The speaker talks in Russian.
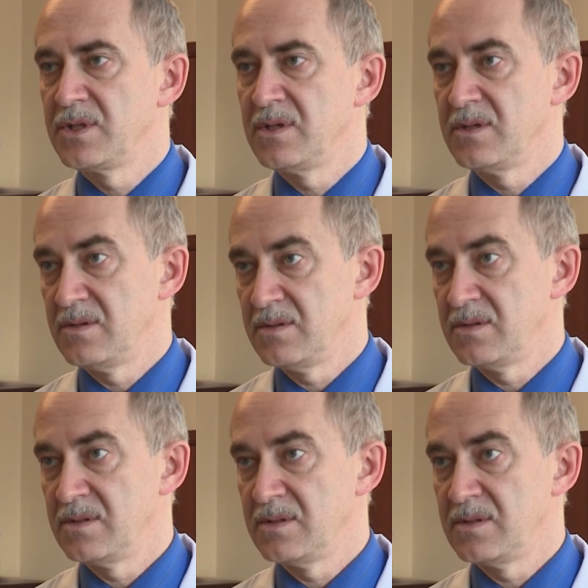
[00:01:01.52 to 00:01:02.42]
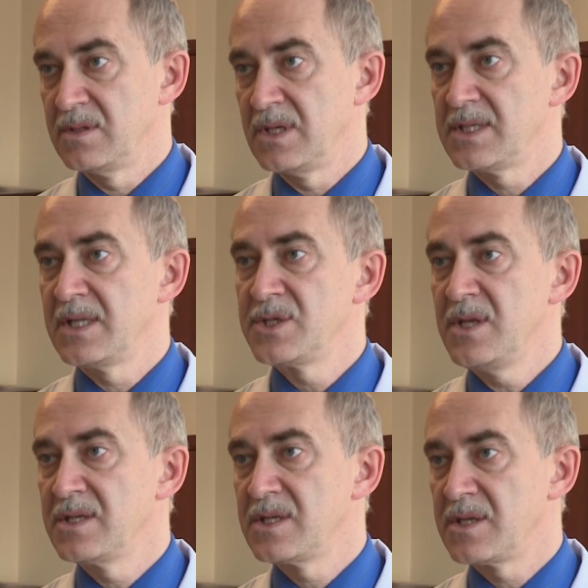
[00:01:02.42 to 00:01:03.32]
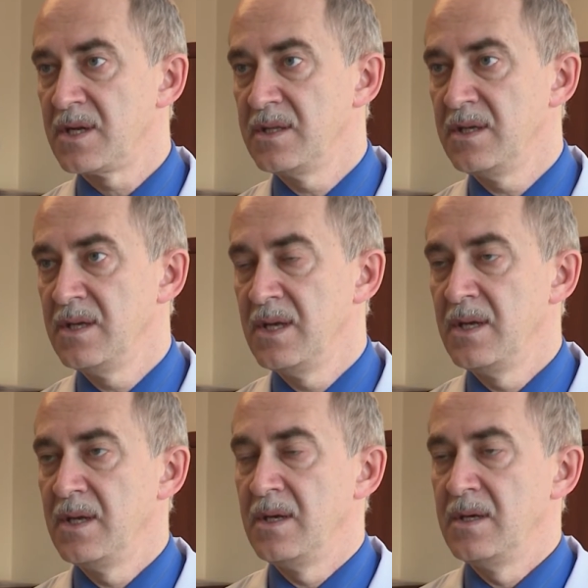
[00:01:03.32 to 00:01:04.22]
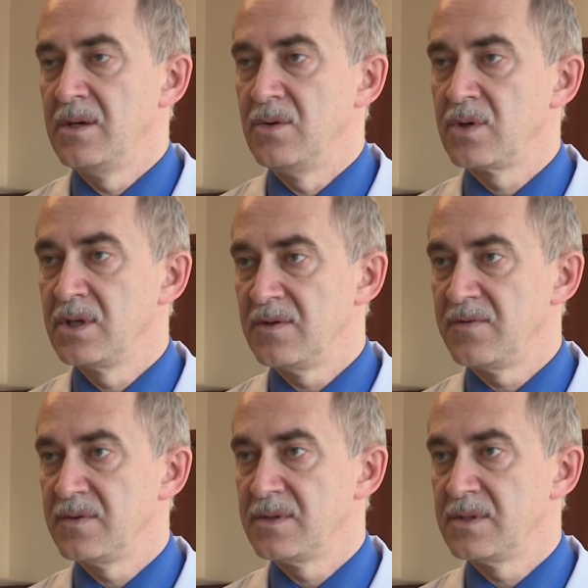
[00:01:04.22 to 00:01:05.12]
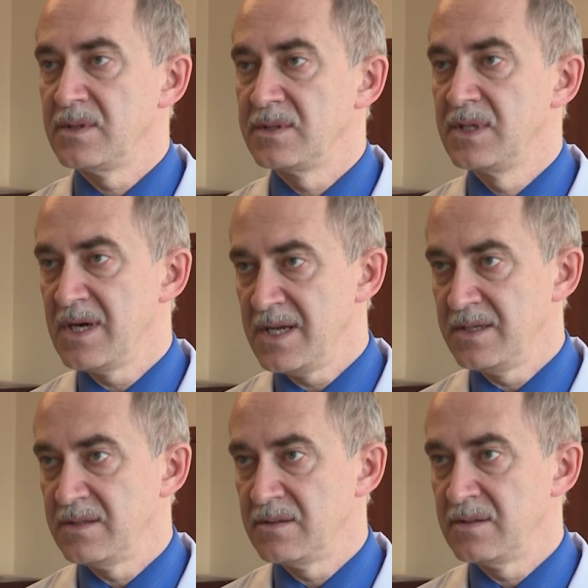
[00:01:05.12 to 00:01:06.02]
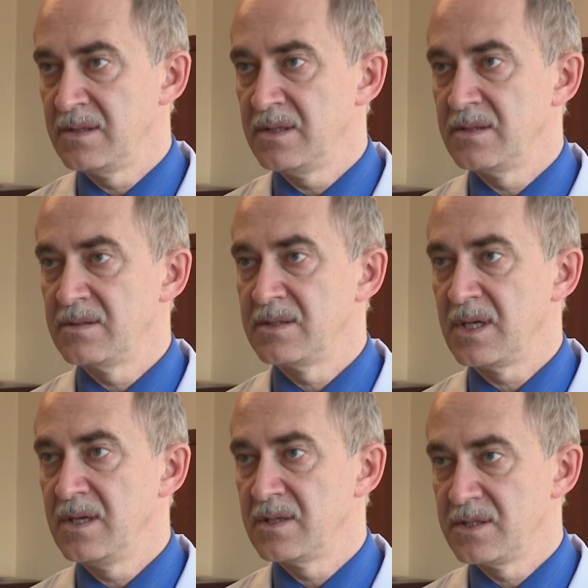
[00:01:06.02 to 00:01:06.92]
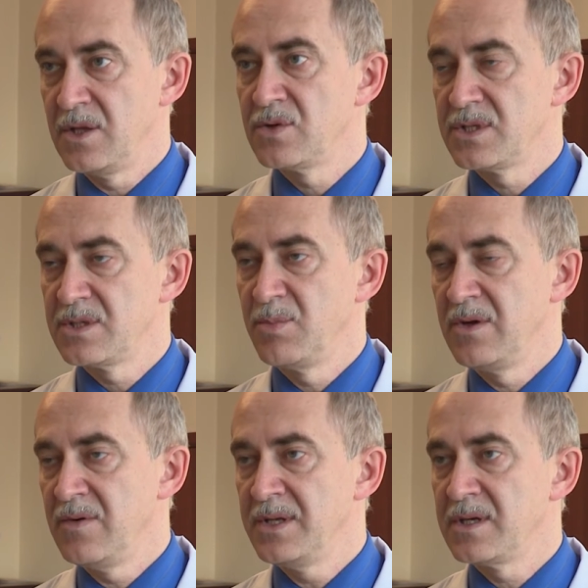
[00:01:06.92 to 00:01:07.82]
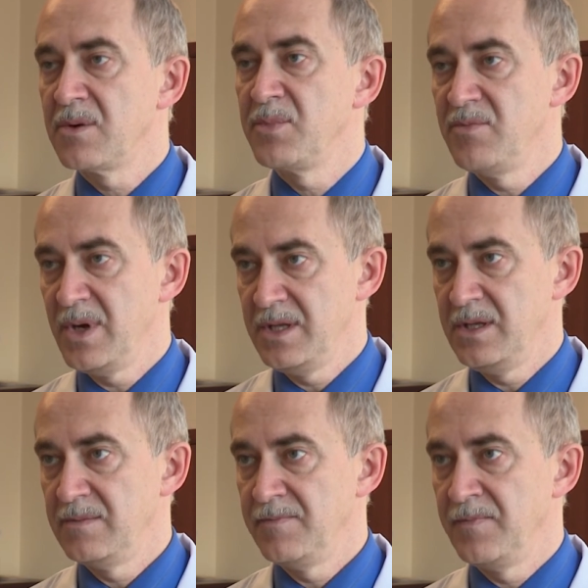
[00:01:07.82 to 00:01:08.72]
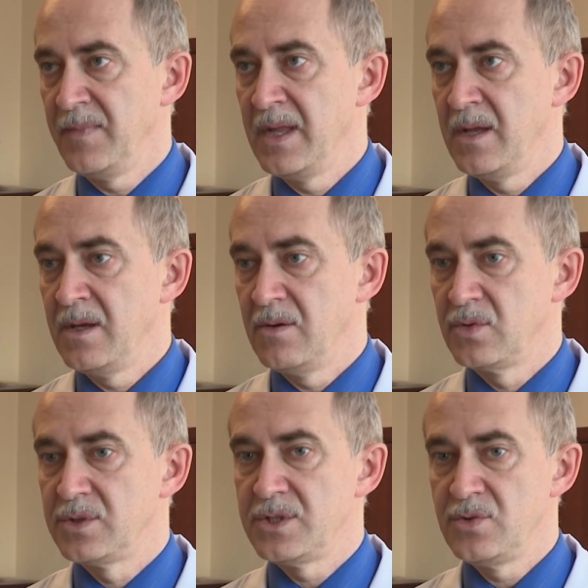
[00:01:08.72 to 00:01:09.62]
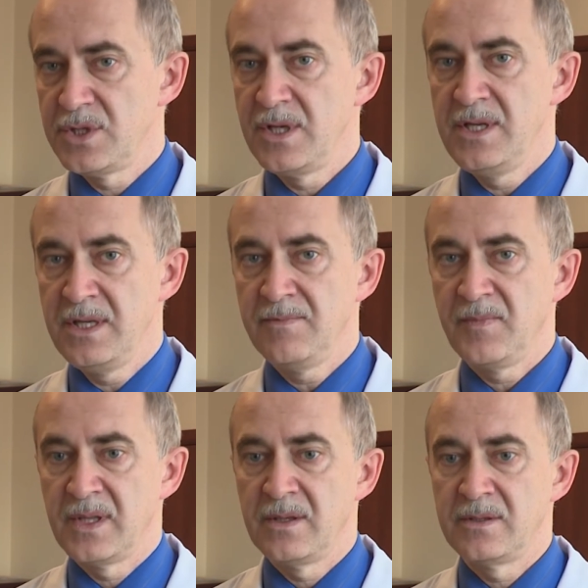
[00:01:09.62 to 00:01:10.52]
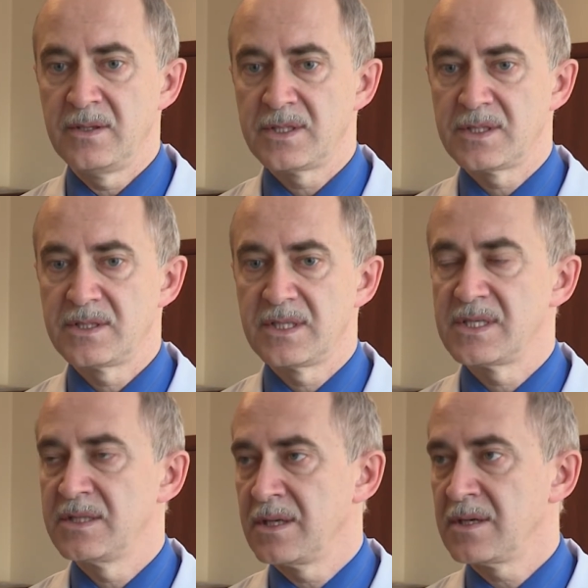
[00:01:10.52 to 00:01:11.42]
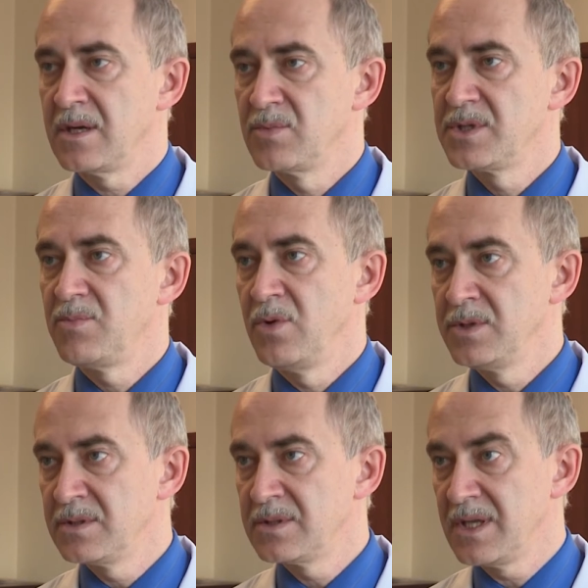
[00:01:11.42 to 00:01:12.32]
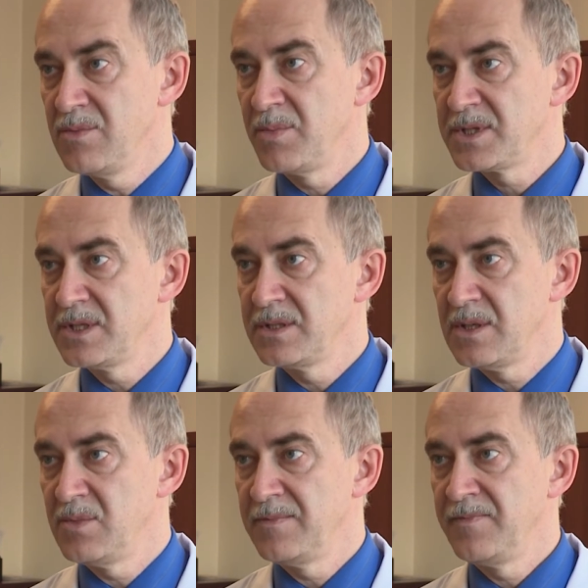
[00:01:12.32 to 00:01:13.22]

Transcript: это э, осложнение со стороны органов э, дыхания, такие серьезные заболевания, как пневмония. Вот, на сегодняшний день наш стационар как бы заполнен такими пациентами.